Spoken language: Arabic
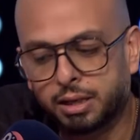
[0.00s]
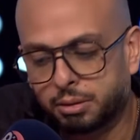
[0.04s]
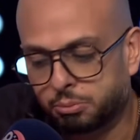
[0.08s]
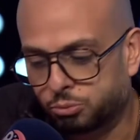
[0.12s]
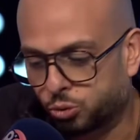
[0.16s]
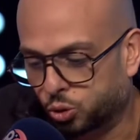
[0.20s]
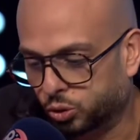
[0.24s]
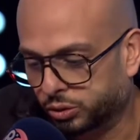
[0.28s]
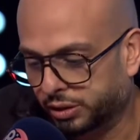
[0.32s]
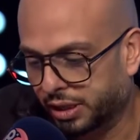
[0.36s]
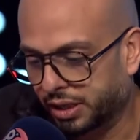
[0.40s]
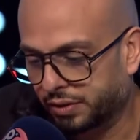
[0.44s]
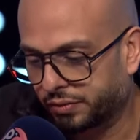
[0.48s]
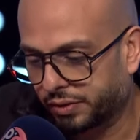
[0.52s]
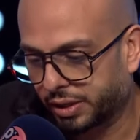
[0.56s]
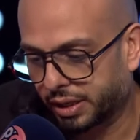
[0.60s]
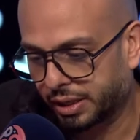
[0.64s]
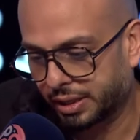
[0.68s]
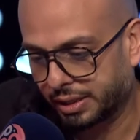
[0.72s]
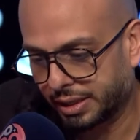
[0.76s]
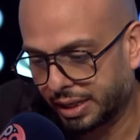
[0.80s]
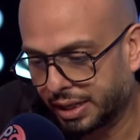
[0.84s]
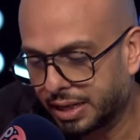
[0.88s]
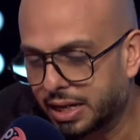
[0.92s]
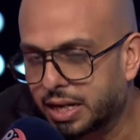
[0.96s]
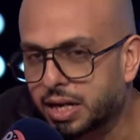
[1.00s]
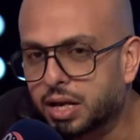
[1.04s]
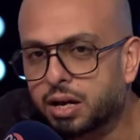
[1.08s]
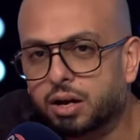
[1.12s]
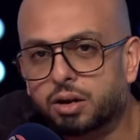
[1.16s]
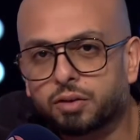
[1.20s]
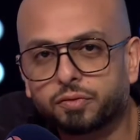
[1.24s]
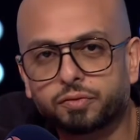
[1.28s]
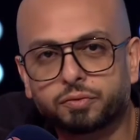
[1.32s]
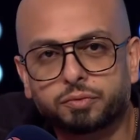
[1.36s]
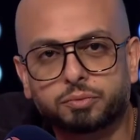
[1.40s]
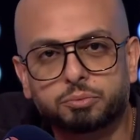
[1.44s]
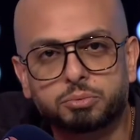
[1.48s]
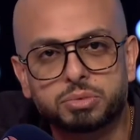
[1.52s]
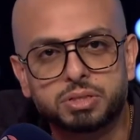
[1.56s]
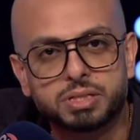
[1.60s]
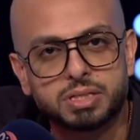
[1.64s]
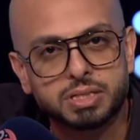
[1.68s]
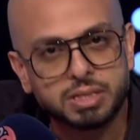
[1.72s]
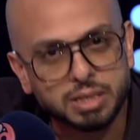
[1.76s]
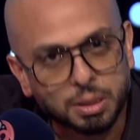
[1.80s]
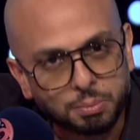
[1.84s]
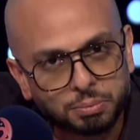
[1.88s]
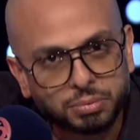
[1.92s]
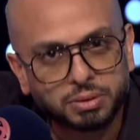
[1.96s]
مختلف غير ان احنا نعرف
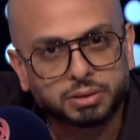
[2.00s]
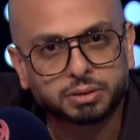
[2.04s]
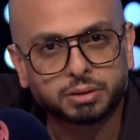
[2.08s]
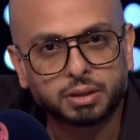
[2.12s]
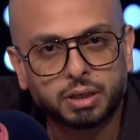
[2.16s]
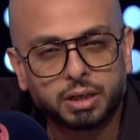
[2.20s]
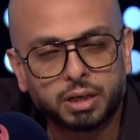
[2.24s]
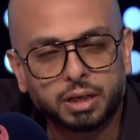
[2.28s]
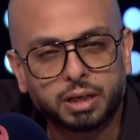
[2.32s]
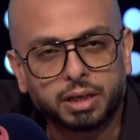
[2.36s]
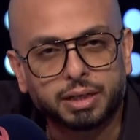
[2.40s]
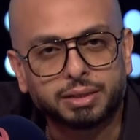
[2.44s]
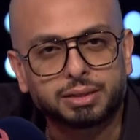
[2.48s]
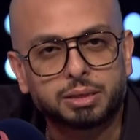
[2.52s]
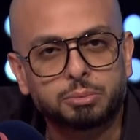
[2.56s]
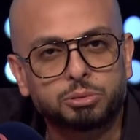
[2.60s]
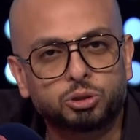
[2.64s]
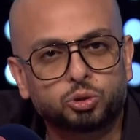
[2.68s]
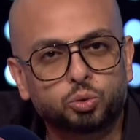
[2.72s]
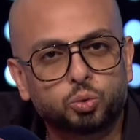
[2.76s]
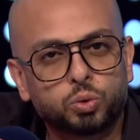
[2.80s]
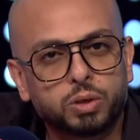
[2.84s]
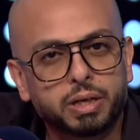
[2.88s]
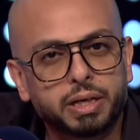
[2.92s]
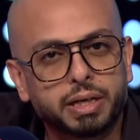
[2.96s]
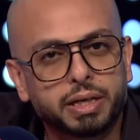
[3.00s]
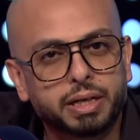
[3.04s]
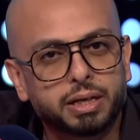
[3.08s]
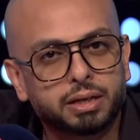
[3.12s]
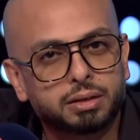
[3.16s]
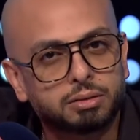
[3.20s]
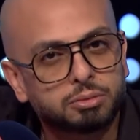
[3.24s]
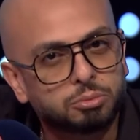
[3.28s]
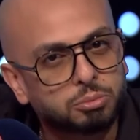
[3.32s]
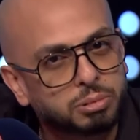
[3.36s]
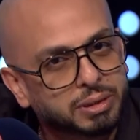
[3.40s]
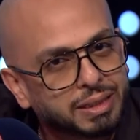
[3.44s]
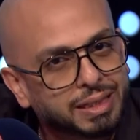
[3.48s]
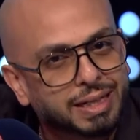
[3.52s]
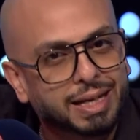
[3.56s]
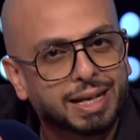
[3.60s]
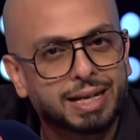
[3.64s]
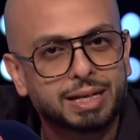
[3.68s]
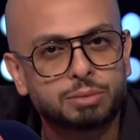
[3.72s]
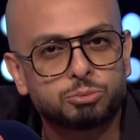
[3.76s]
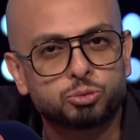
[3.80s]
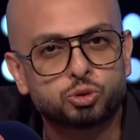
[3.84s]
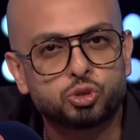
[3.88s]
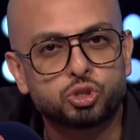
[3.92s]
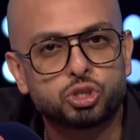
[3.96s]
بالظبط انت بتقول ايه
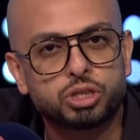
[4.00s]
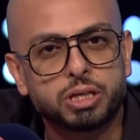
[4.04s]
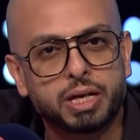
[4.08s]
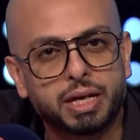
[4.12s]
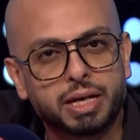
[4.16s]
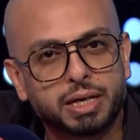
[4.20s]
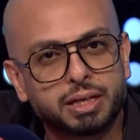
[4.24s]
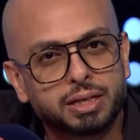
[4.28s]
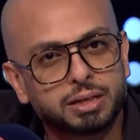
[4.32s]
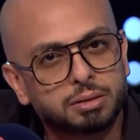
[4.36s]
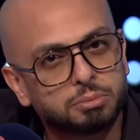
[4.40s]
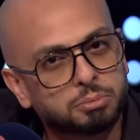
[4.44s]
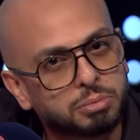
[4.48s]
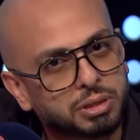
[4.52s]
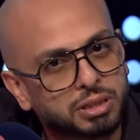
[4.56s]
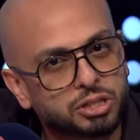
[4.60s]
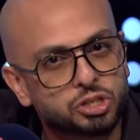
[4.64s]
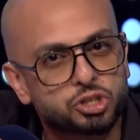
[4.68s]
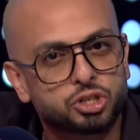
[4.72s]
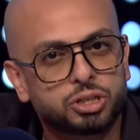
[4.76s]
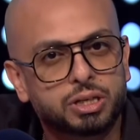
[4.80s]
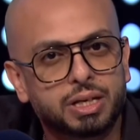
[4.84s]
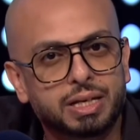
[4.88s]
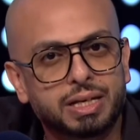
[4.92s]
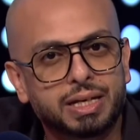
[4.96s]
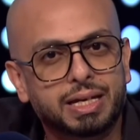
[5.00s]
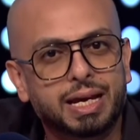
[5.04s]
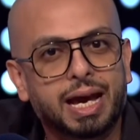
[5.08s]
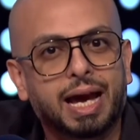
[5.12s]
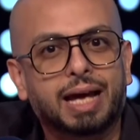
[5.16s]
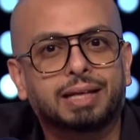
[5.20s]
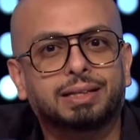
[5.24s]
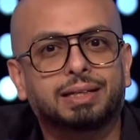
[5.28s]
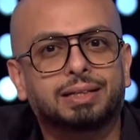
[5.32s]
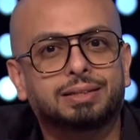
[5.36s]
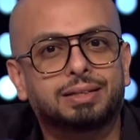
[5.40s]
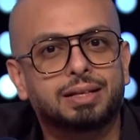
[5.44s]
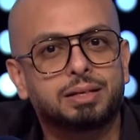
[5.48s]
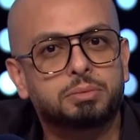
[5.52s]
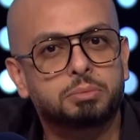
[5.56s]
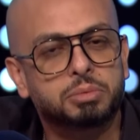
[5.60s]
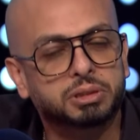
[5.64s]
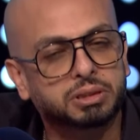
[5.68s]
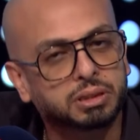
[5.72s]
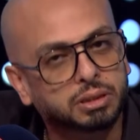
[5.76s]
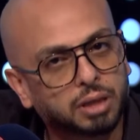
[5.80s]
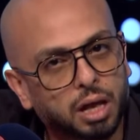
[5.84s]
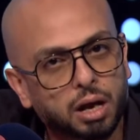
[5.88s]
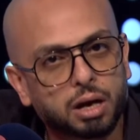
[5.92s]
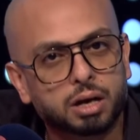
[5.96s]
بتتكلموا ازاي بتشتري ايه عاده
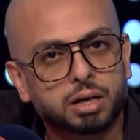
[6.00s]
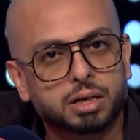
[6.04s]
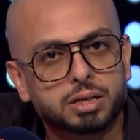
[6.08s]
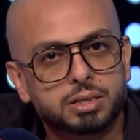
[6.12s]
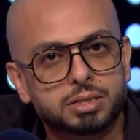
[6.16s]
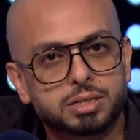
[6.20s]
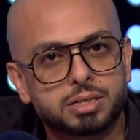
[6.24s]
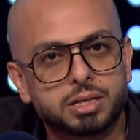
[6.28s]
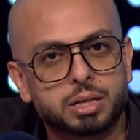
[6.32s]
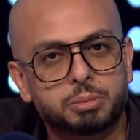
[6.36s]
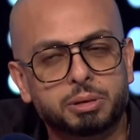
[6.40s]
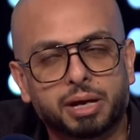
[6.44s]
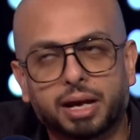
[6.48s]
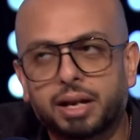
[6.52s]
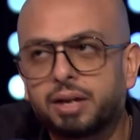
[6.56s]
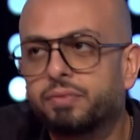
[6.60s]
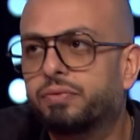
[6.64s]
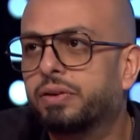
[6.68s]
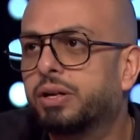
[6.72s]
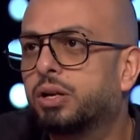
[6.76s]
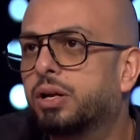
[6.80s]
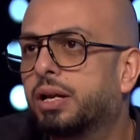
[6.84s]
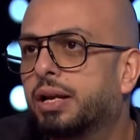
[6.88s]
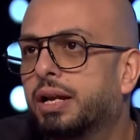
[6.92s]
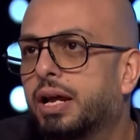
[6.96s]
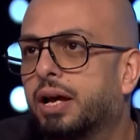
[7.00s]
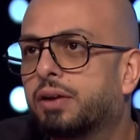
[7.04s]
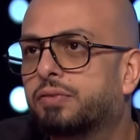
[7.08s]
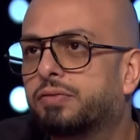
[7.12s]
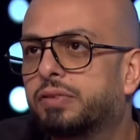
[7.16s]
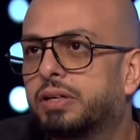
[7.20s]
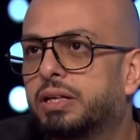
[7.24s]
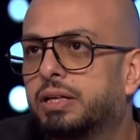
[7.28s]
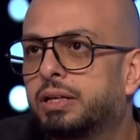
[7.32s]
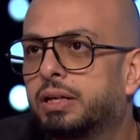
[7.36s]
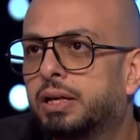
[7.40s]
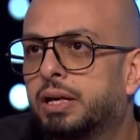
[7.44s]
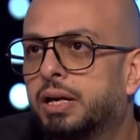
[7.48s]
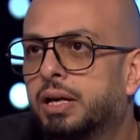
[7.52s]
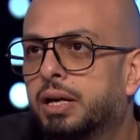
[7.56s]
بتتحرك ازاي بخلاف ان احنا عارفين